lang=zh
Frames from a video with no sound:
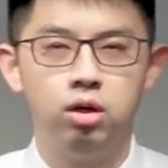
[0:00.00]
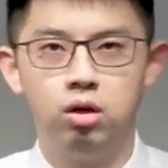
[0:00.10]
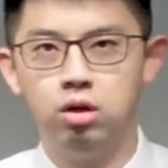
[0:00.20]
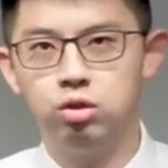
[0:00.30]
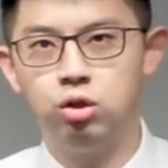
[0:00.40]

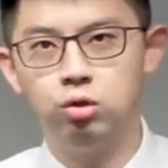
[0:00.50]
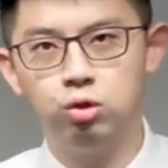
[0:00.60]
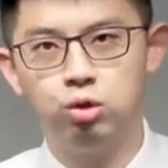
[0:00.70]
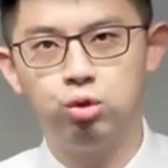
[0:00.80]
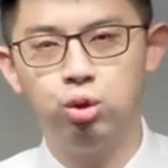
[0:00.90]
哦，从
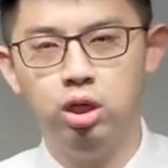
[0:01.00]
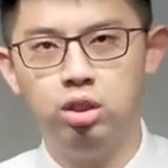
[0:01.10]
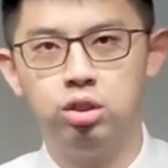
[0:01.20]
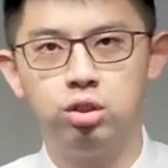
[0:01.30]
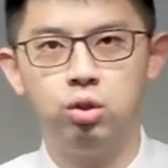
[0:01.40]
岁
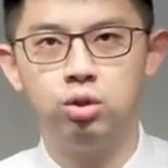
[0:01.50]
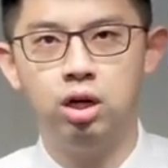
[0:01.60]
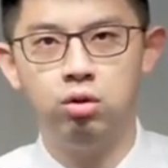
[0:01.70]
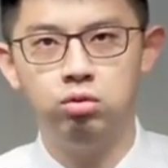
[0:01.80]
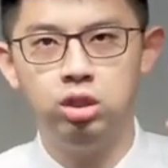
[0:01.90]
首
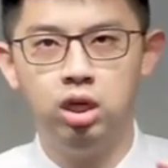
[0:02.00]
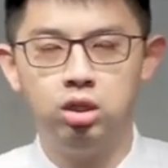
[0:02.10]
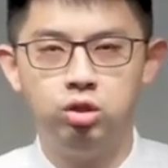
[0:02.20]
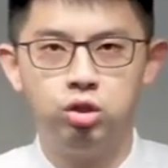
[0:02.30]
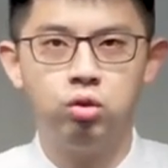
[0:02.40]
到
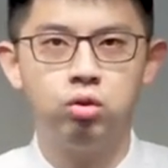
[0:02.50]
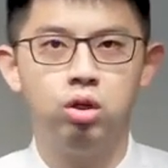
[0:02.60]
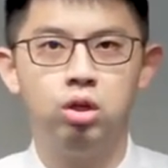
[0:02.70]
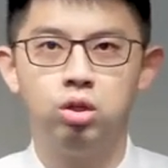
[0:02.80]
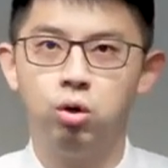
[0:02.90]
年终，
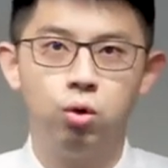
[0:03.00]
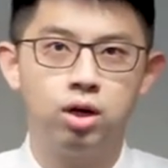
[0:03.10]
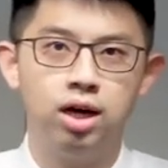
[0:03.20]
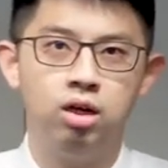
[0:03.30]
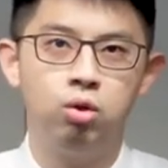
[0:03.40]
都
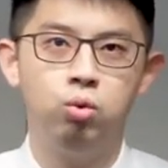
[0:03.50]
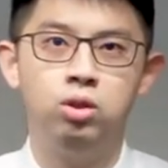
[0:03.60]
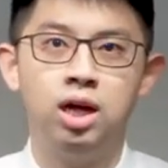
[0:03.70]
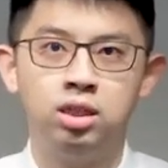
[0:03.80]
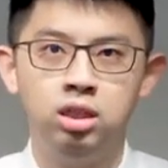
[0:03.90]
看顾
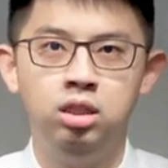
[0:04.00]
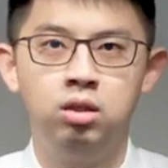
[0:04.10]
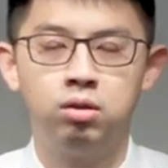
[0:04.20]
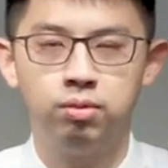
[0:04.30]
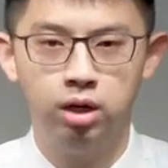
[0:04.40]
那地
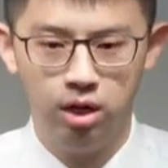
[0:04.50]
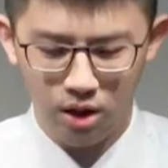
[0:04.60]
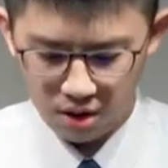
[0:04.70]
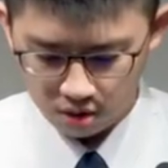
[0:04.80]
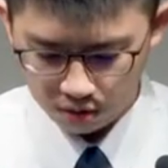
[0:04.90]
哦。
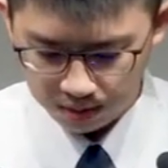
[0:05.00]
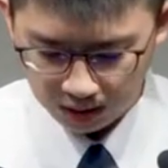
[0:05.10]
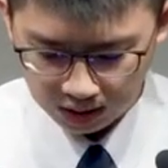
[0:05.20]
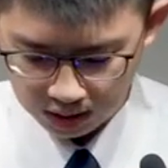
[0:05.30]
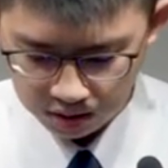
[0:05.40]
我们来
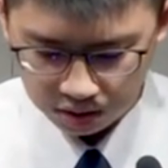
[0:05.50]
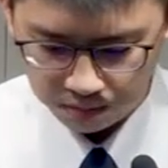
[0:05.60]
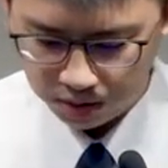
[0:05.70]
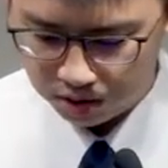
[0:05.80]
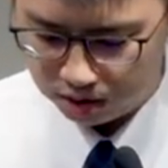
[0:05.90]
看《生
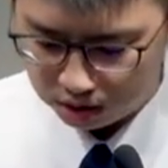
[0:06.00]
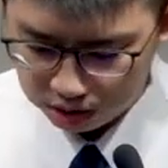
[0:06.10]
命记》的